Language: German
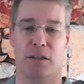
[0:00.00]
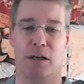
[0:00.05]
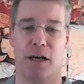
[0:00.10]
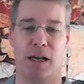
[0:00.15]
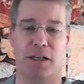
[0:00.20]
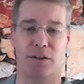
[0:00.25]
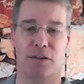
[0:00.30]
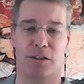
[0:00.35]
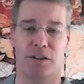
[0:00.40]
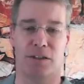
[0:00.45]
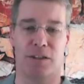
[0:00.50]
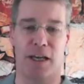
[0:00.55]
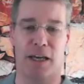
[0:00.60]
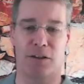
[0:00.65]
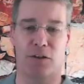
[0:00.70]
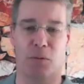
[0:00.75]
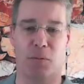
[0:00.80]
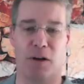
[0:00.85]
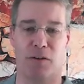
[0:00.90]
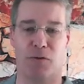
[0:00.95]
Also ich
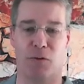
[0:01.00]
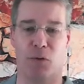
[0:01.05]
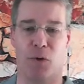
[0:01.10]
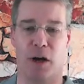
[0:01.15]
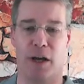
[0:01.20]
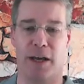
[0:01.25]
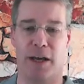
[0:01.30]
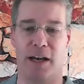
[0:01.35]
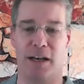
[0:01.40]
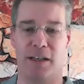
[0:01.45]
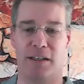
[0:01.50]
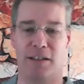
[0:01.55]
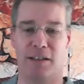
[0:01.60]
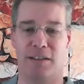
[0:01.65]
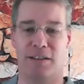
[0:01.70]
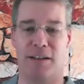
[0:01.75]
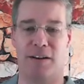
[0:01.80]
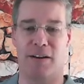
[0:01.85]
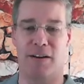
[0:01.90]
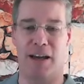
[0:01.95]
zeige nochmal vorher,
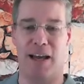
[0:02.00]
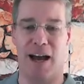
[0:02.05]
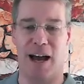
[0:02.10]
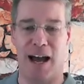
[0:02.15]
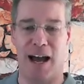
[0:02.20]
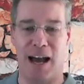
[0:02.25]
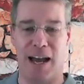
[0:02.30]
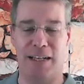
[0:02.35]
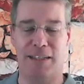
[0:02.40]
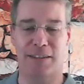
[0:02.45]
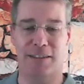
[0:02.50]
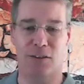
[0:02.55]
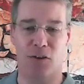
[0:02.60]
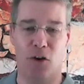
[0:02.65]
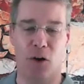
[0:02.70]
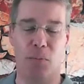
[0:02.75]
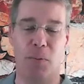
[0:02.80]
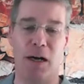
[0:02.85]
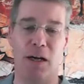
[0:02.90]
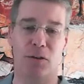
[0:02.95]
da war ja 1,
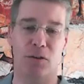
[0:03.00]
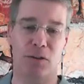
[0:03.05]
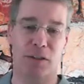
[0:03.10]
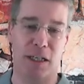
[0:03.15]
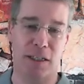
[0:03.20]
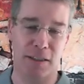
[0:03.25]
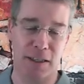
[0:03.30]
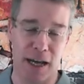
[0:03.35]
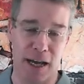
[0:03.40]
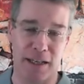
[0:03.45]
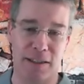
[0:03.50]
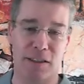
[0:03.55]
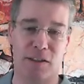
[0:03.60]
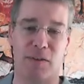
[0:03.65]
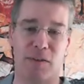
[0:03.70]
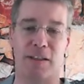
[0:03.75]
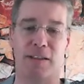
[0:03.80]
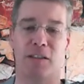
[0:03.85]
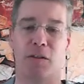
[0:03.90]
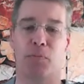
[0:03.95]
und dann
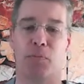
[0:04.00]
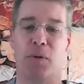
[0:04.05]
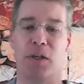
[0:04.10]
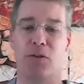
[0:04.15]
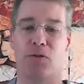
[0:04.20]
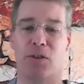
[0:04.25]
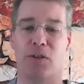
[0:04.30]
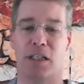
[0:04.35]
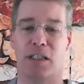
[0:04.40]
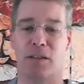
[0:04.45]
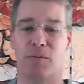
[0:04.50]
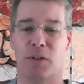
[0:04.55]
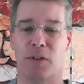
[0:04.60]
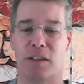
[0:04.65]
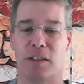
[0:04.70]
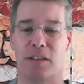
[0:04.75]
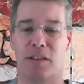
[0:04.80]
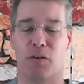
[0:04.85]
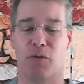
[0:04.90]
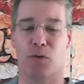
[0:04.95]
23 Bit und jetzt wird
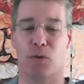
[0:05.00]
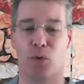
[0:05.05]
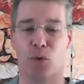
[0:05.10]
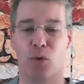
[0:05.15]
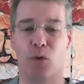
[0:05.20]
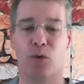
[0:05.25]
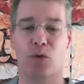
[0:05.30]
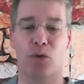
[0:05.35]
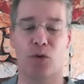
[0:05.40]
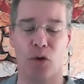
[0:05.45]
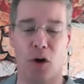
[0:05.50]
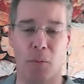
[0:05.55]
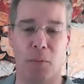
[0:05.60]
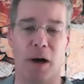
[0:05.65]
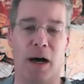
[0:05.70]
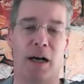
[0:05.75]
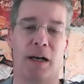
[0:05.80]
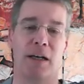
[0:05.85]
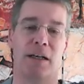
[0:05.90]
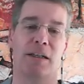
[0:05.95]
es auf
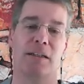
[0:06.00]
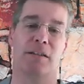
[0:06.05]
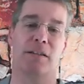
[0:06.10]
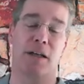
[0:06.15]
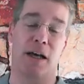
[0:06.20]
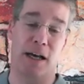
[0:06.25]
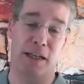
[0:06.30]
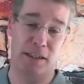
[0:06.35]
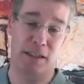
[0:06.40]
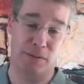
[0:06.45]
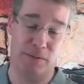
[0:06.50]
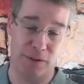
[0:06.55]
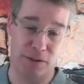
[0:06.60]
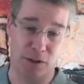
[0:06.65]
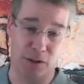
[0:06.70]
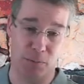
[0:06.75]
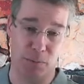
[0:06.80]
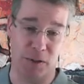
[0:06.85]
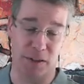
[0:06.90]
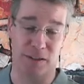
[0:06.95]

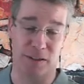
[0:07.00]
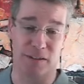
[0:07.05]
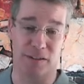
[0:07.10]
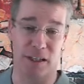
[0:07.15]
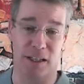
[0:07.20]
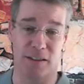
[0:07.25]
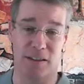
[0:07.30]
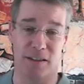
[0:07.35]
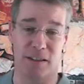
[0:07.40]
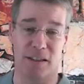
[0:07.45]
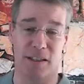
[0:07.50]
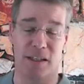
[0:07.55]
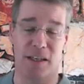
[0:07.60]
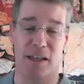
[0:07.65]
0,23 Bit gesetzt.